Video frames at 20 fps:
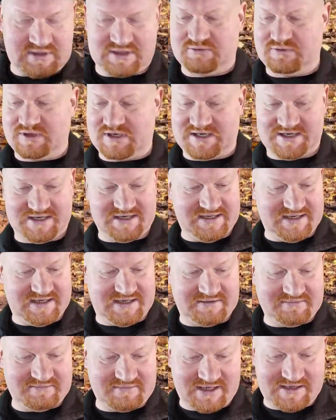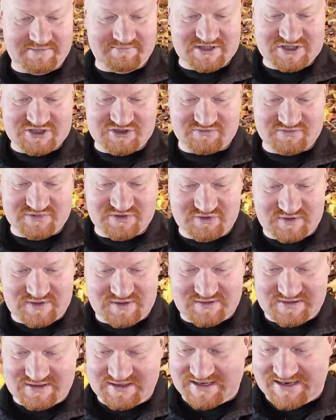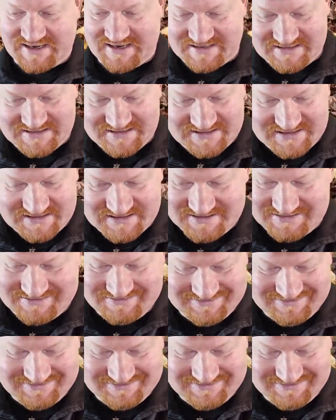Oh, ja, einmal schon benutzt, herrlich.